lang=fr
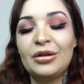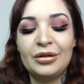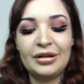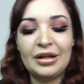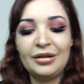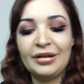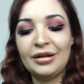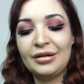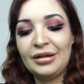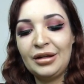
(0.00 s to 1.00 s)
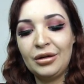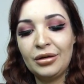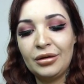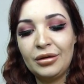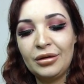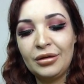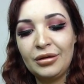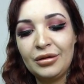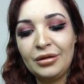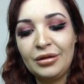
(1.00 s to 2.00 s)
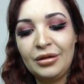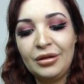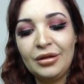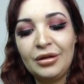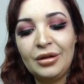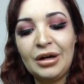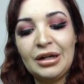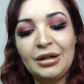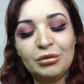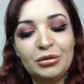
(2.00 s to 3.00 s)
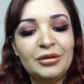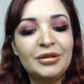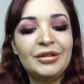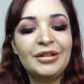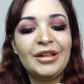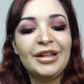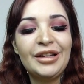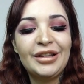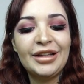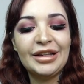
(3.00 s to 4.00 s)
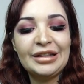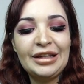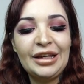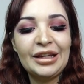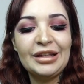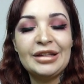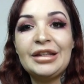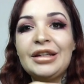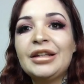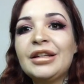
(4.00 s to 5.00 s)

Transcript: donne ça, c'est assez... Euh, ah, c'est assez irisé.